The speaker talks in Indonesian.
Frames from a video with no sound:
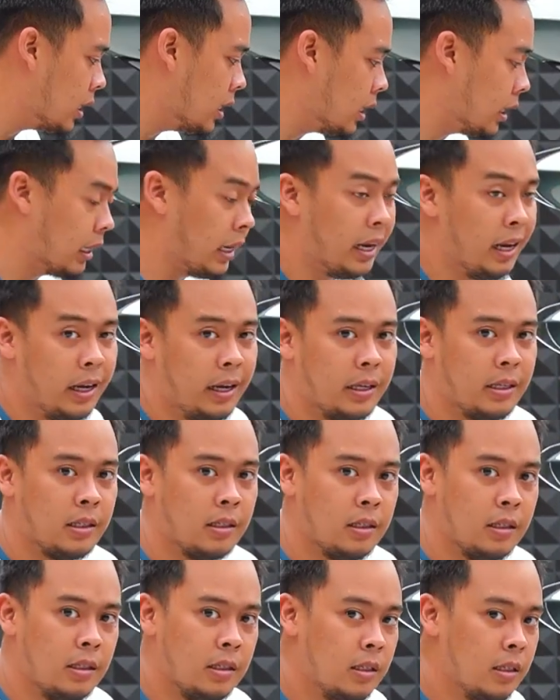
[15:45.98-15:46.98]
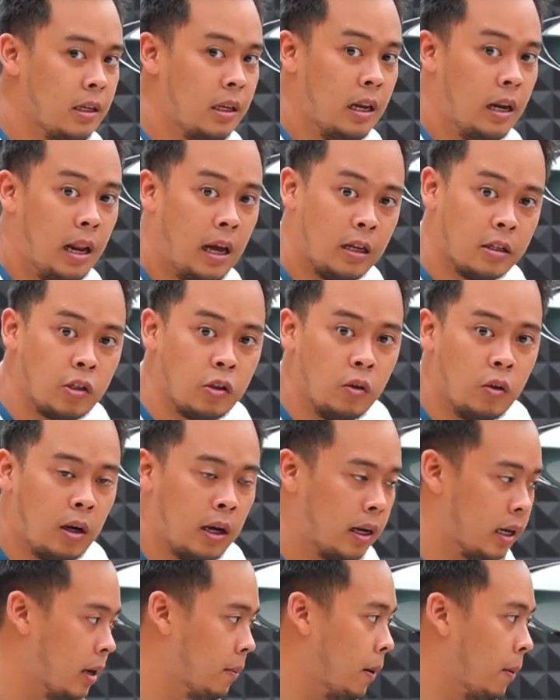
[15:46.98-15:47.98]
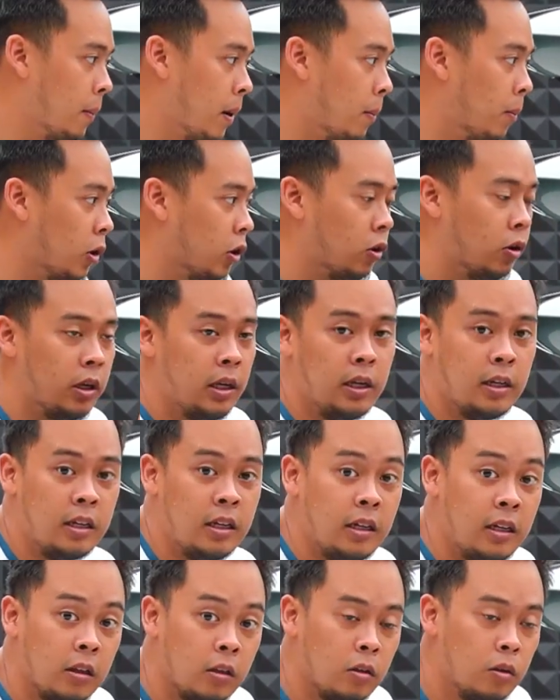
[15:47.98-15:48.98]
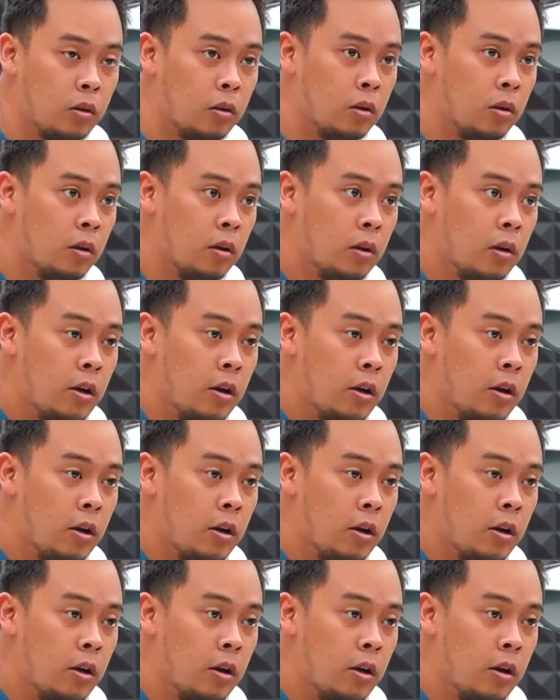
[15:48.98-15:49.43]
ke crankcase langsung karena memang motor ini itu